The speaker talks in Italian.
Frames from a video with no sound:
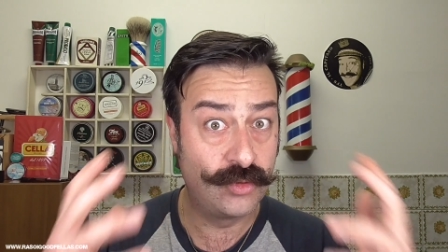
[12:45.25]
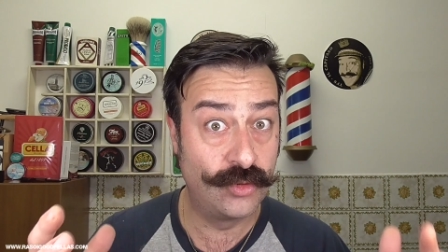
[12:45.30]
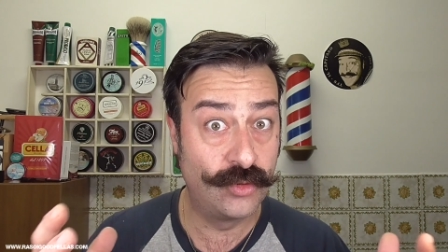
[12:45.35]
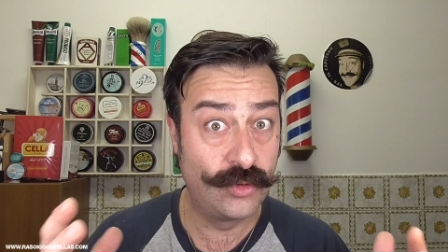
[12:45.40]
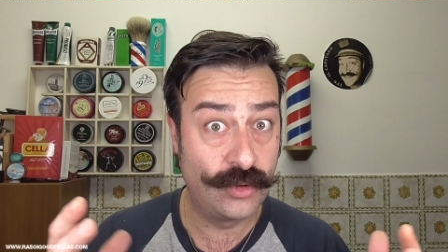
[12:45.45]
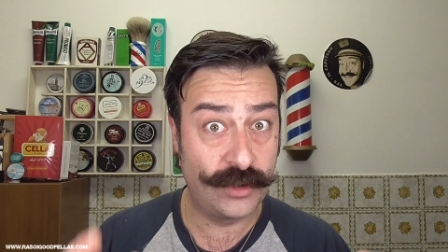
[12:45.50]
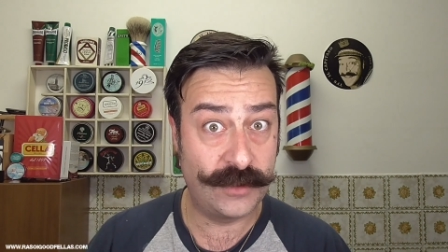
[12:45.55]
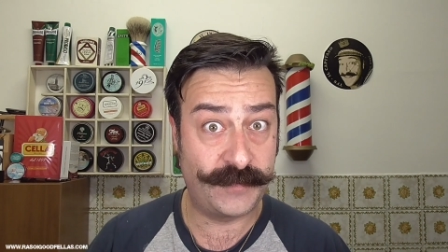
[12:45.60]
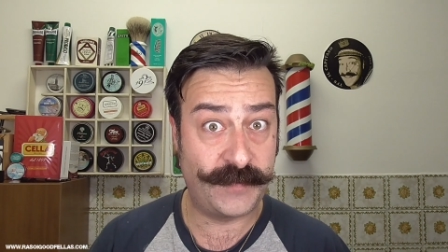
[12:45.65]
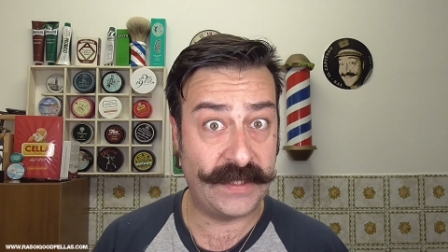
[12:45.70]

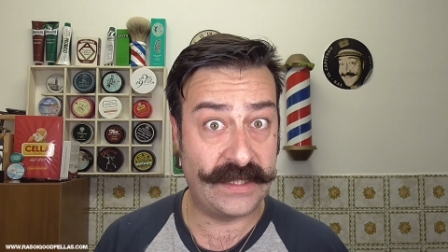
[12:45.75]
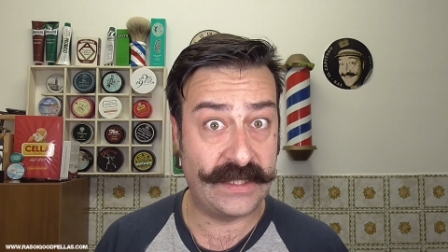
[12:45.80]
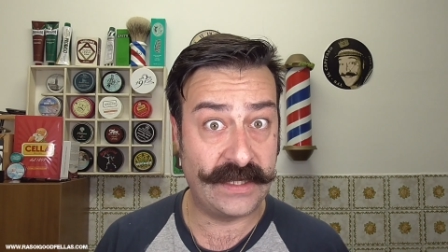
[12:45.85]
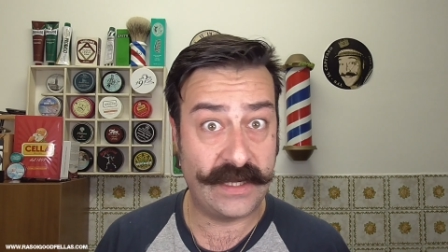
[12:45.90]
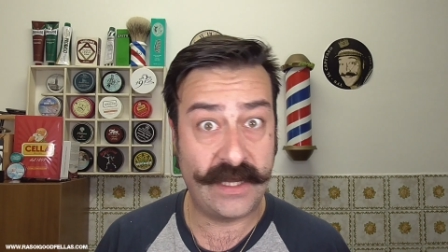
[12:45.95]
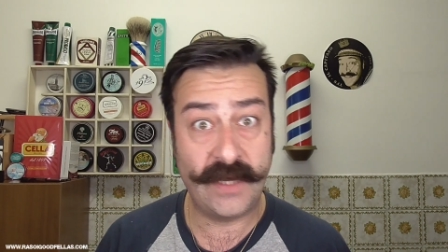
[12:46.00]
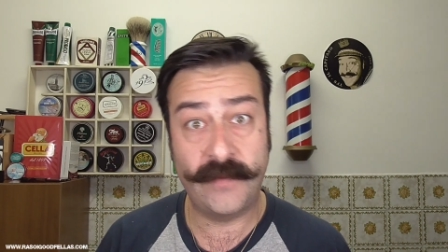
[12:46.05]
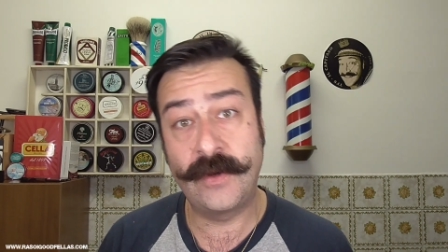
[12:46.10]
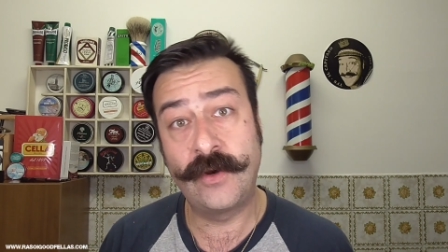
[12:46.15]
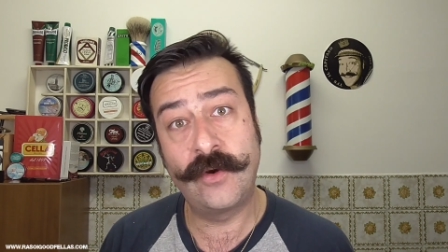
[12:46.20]
duro rispetto
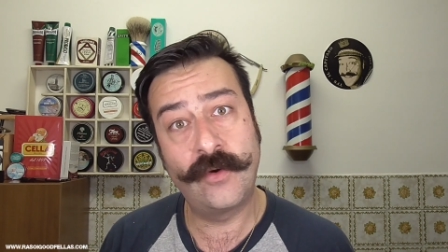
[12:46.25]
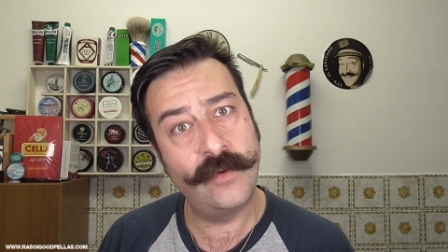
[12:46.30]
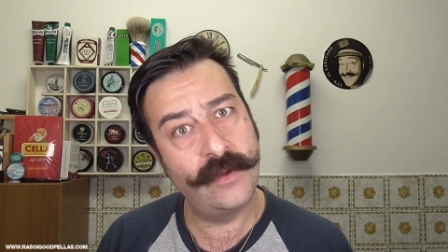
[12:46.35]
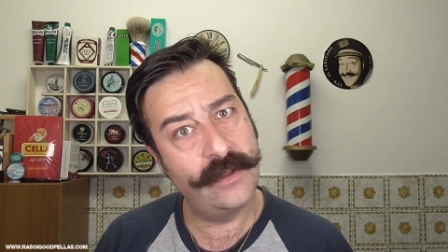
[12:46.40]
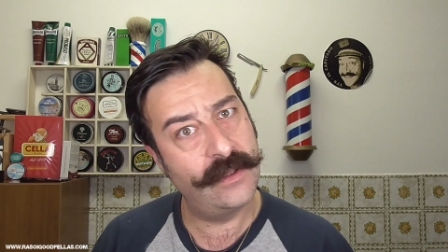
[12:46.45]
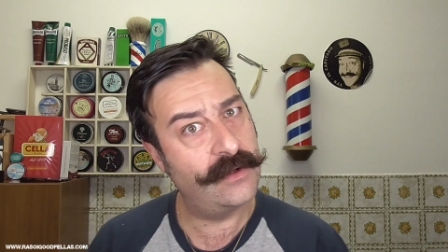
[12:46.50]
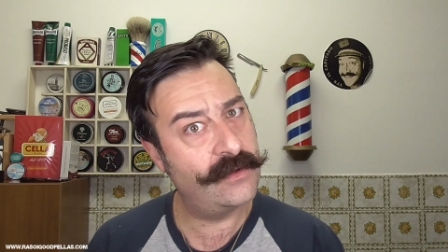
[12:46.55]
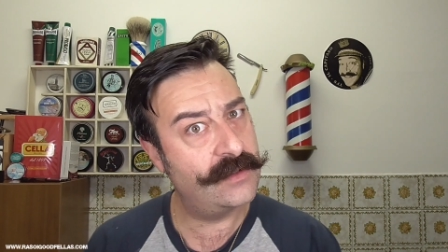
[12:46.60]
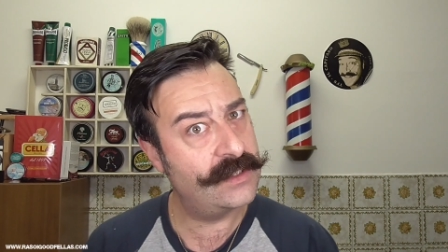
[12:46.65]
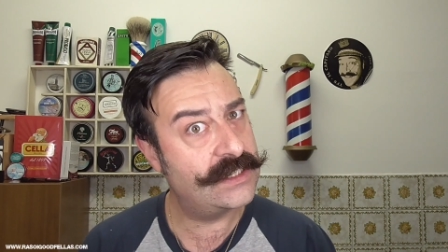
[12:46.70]
al capello,
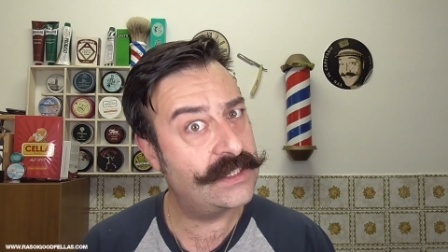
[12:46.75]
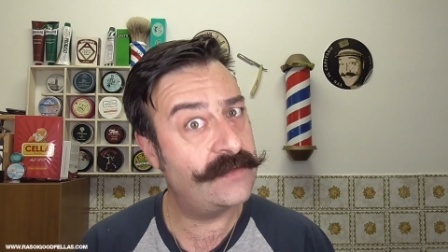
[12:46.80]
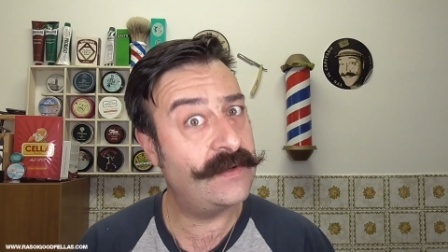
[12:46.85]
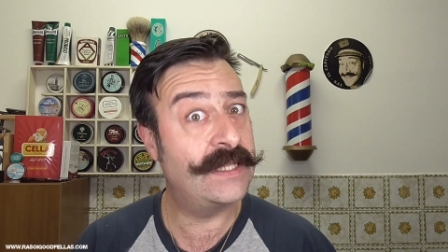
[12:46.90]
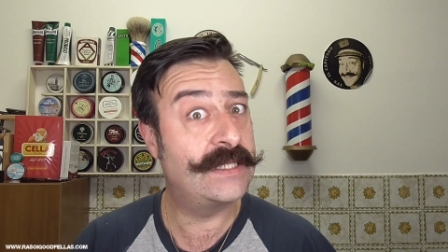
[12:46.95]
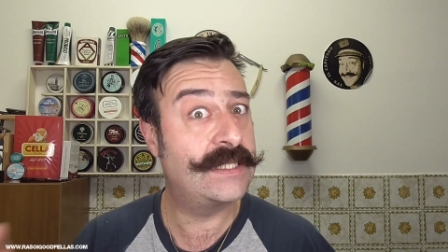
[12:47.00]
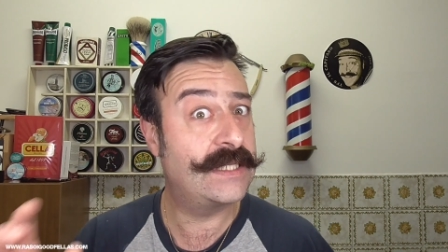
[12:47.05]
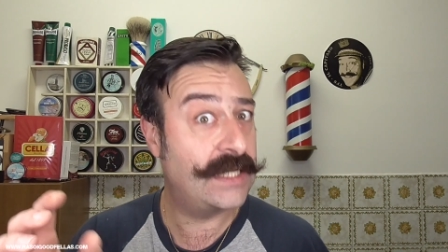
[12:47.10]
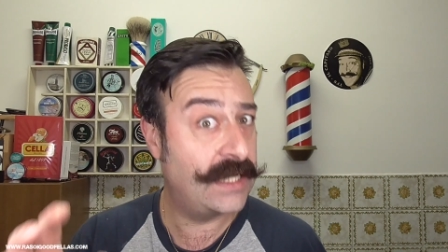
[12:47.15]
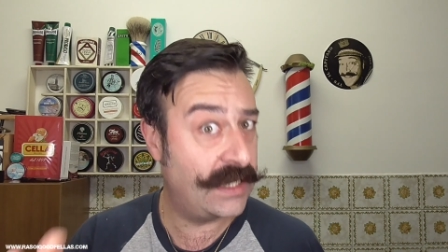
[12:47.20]
quindi le
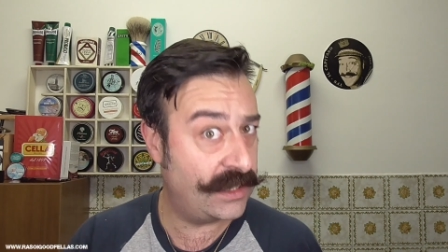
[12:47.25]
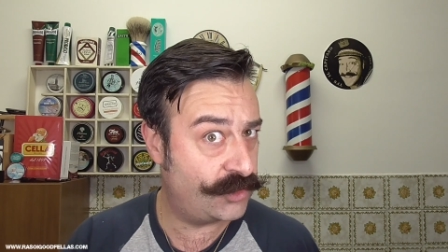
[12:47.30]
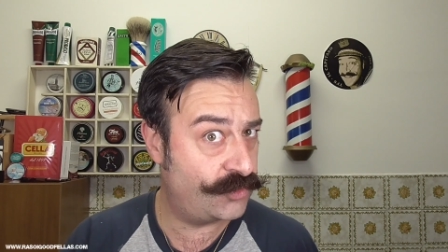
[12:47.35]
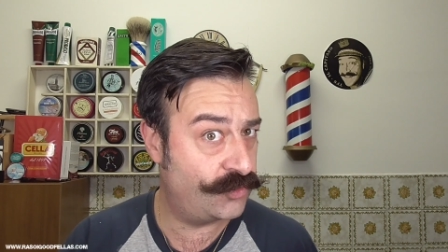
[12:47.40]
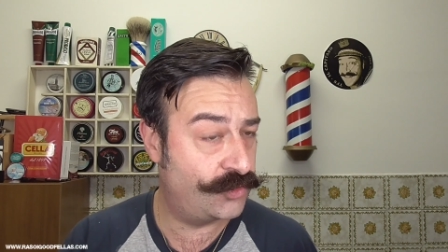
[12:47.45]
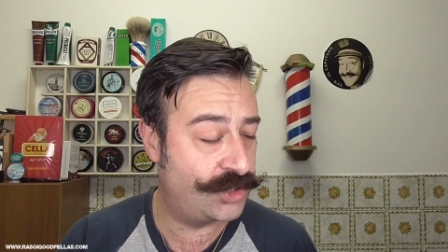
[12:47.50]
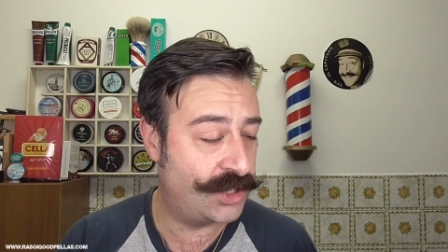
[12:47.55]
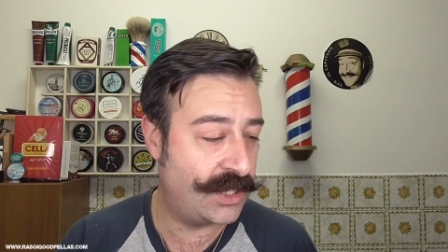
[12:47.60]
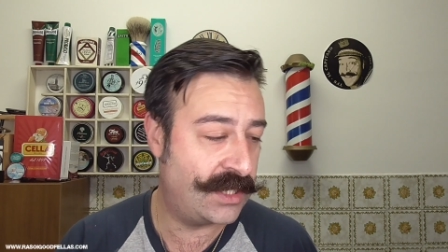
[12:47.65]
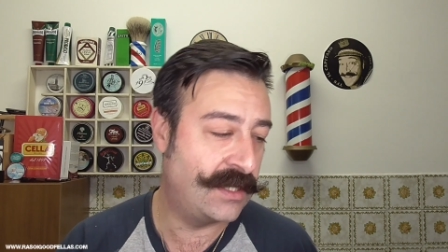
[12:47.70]
conseguenze che
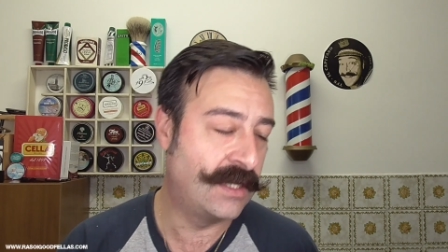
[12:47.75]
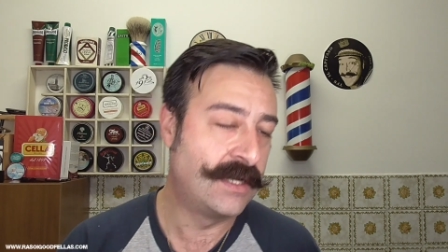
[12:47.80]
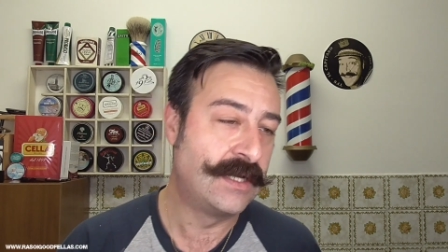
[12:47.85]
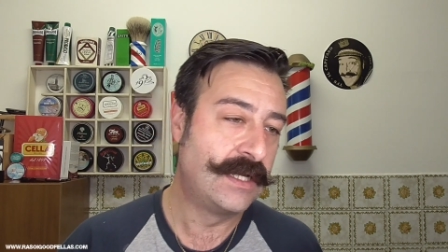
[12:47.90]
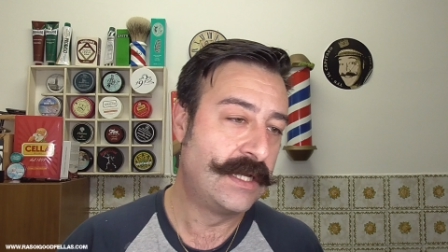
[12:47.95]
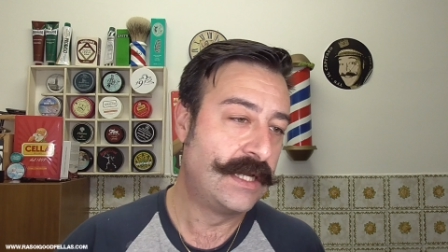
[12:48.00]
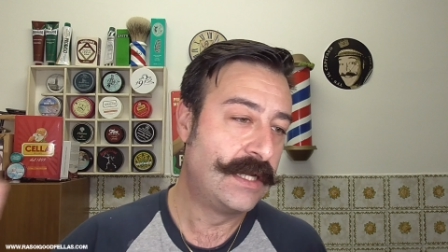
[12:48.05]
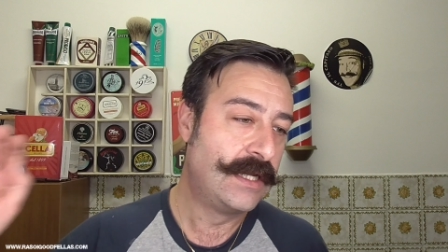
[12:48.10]
succede?